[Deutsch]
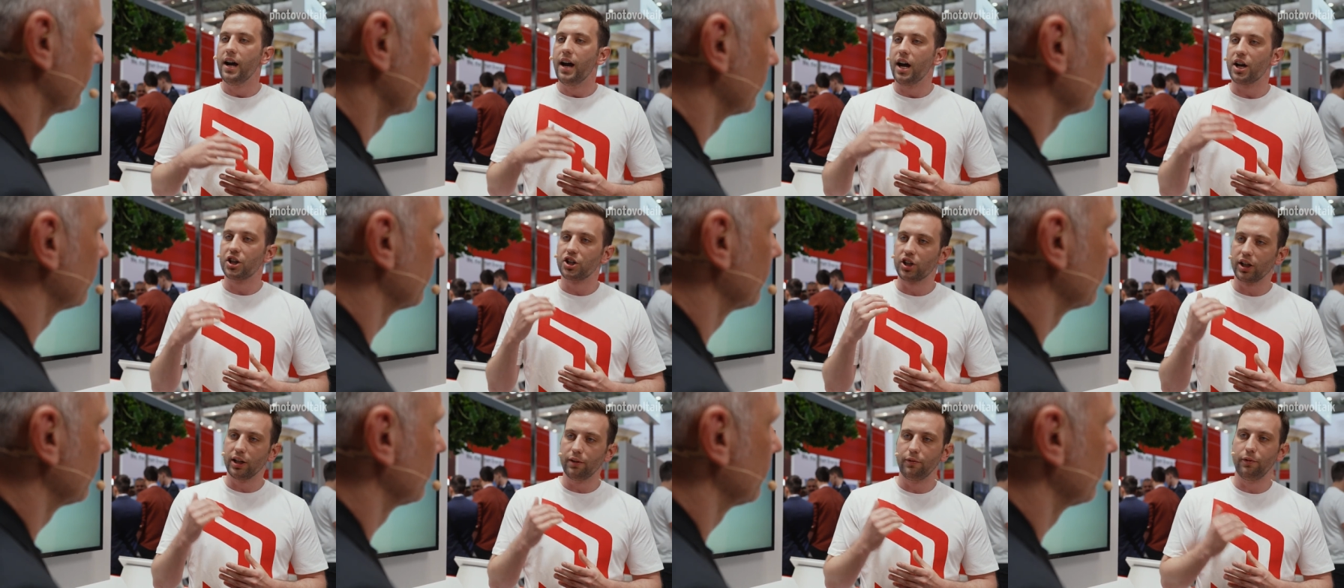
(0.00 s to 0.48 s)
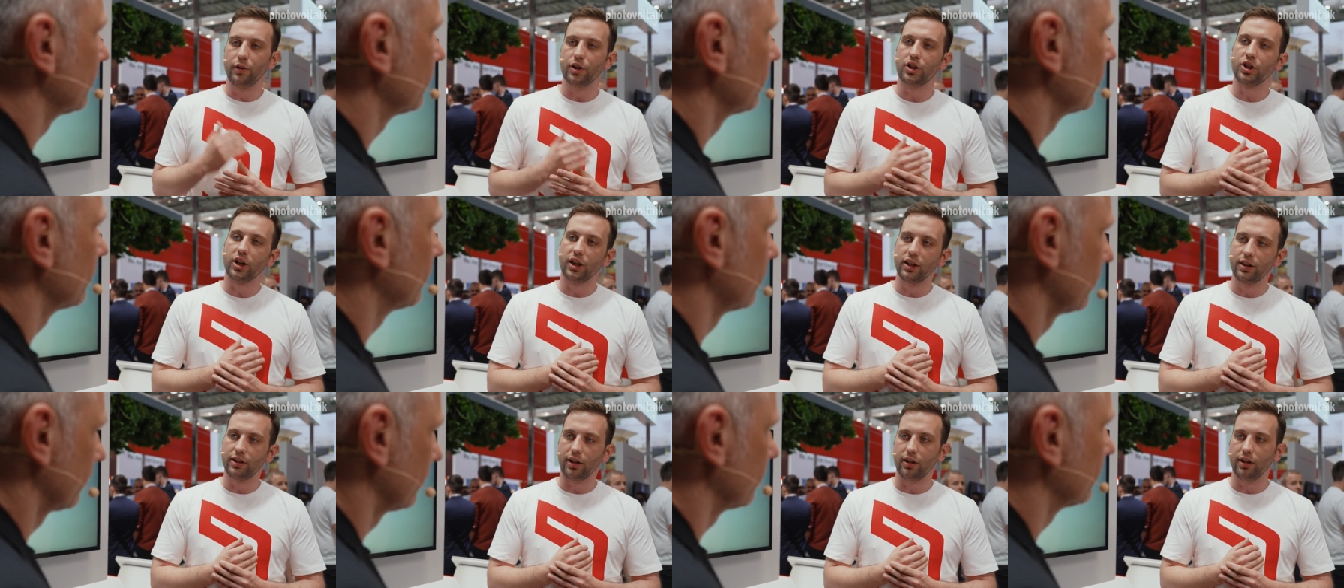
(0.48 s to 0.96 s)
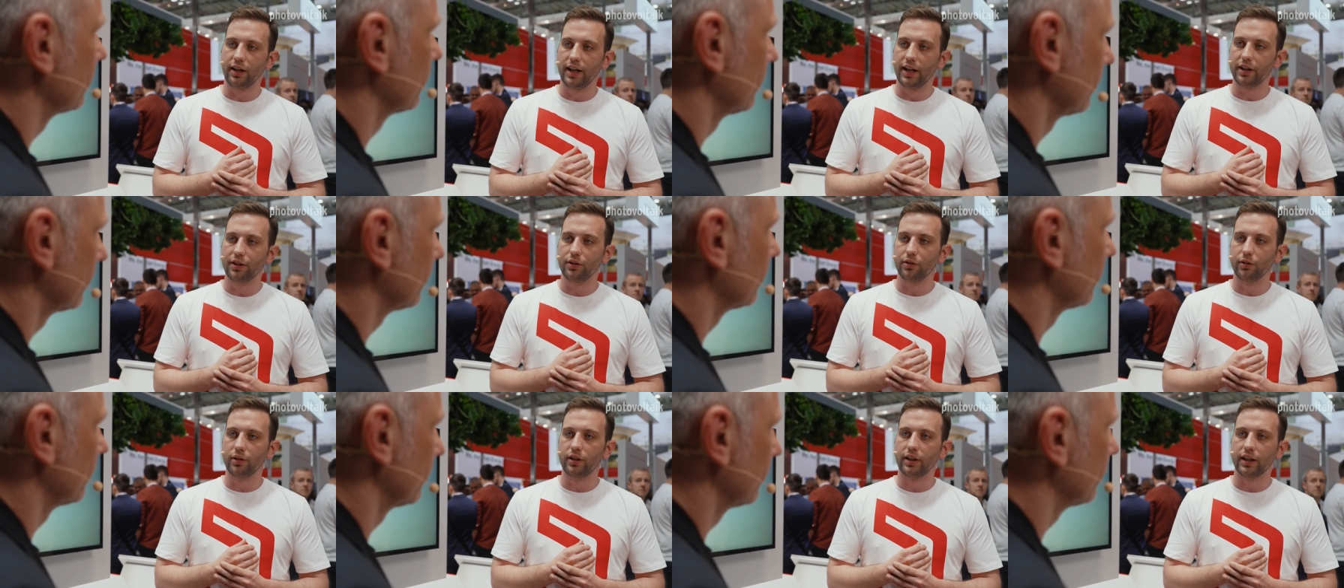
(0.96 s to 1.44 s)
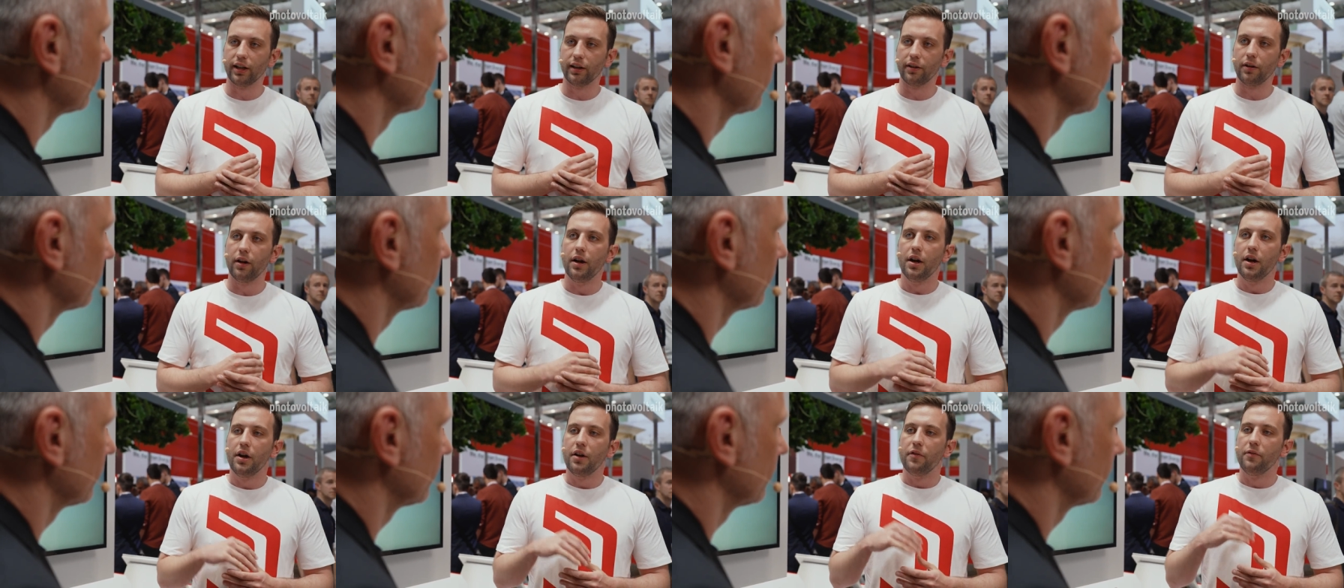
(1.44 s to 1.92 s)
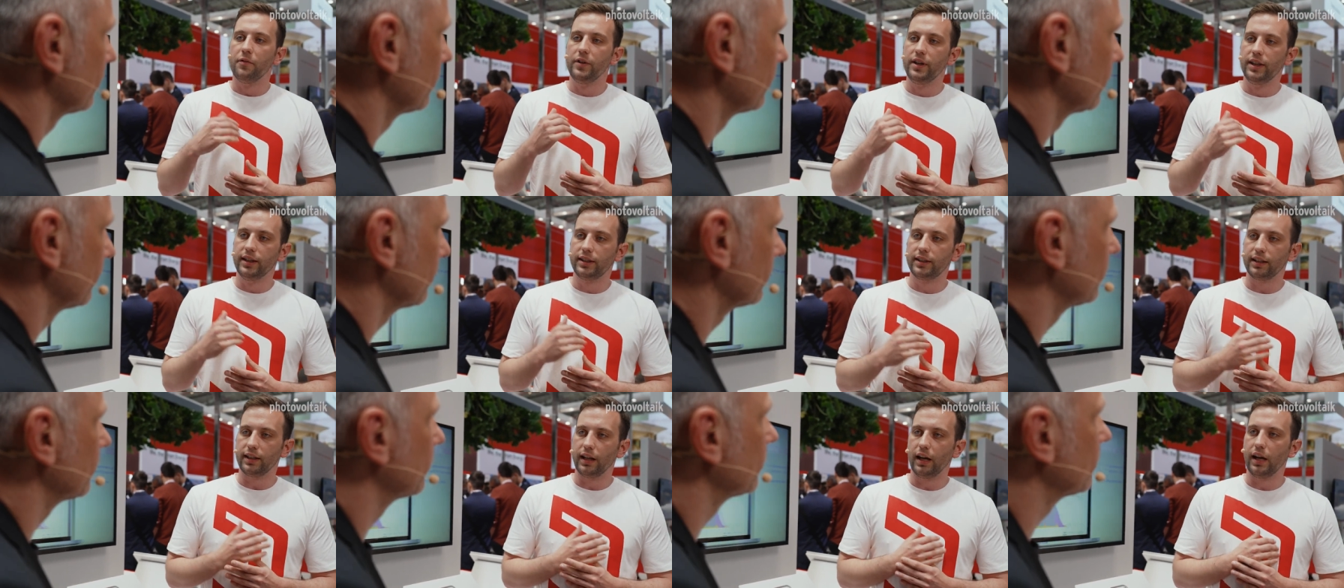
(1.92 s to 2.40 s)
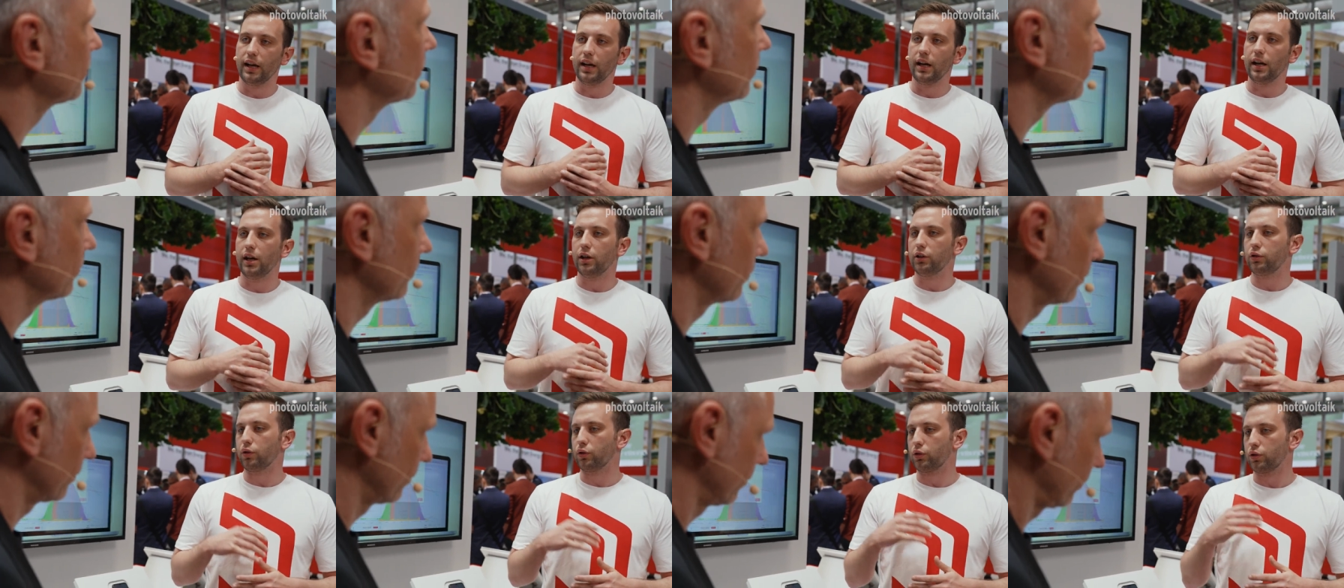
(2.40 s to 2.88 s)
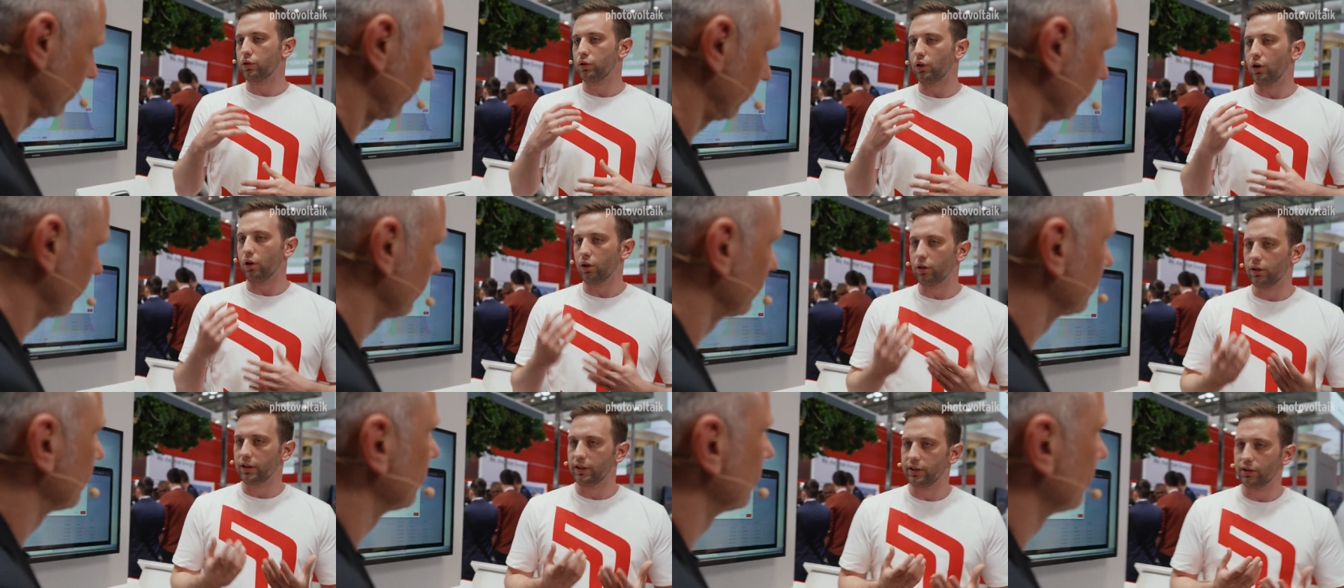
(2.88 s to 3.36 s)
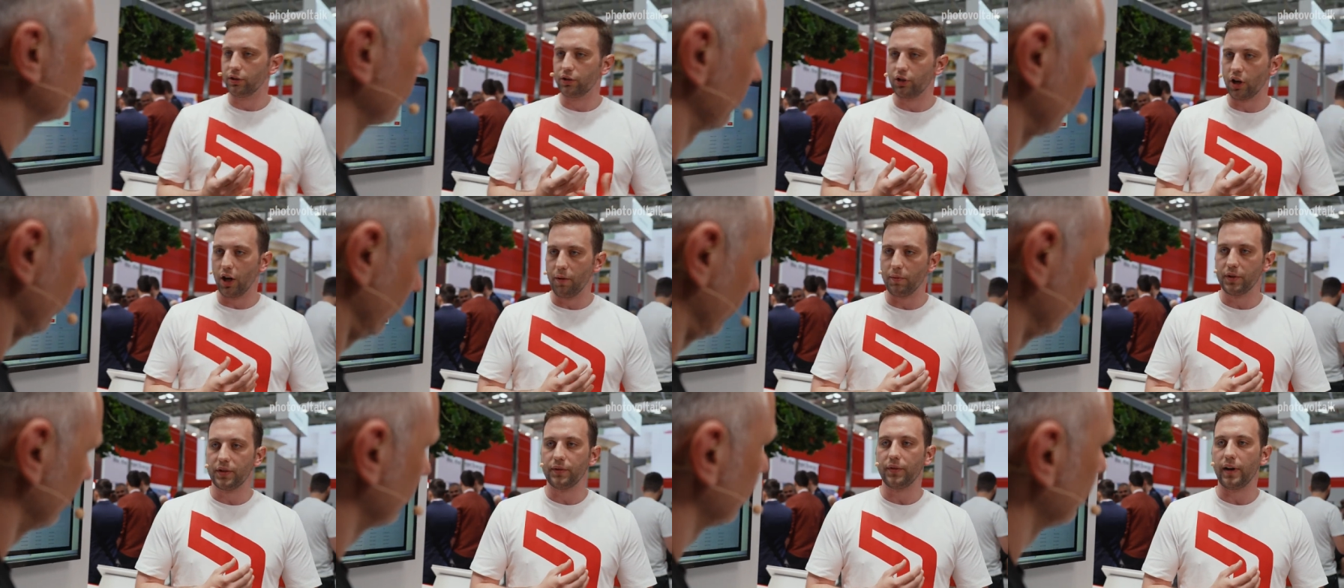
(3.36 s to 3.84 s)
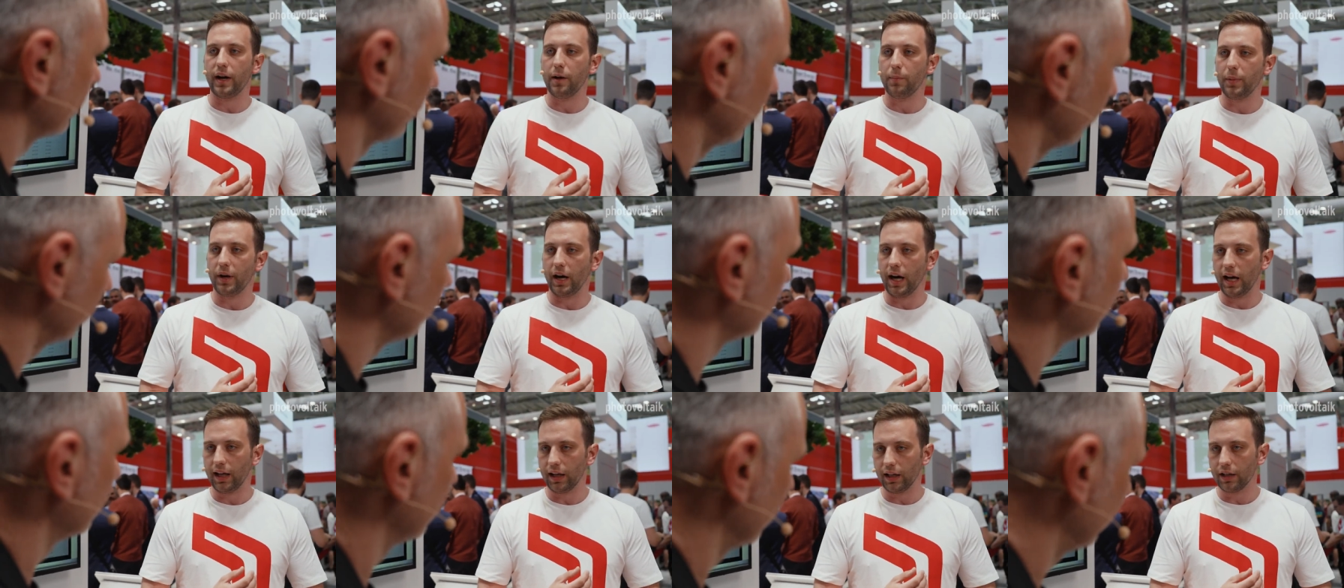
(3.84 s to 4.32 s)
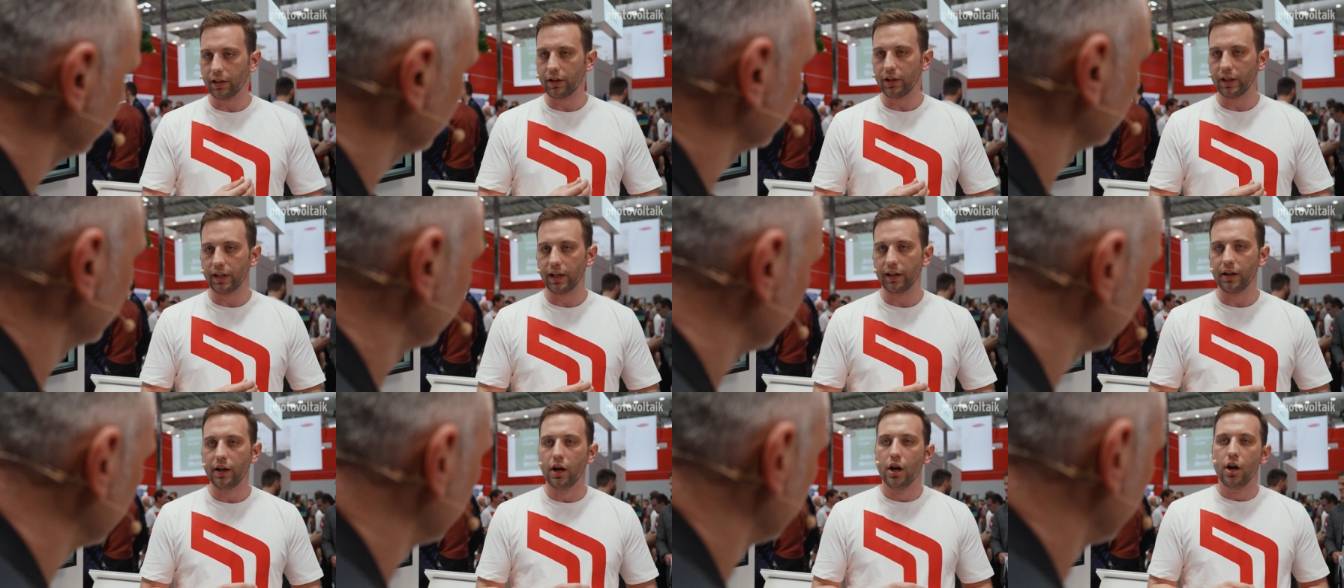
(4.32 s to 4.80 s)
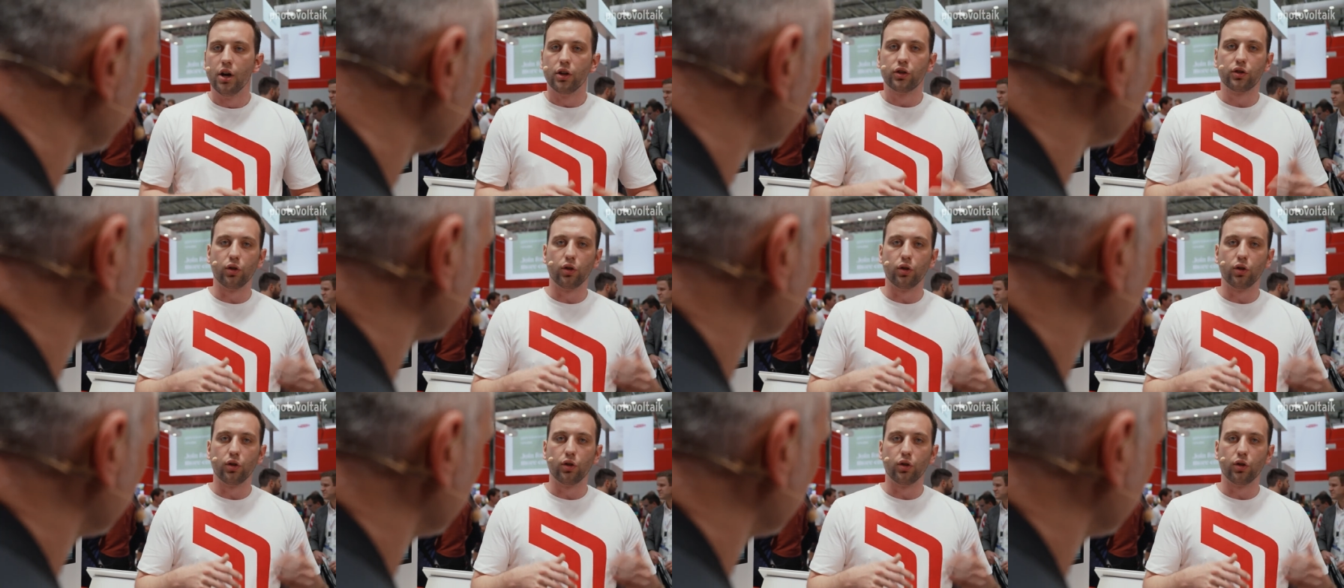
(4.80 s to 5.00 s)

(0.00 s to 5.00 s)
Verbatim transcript: eine äh, Schritt-für-Schritt-Anleitung kriegen, wie sie äh, sozusagen diesen Servicefall behandeln können.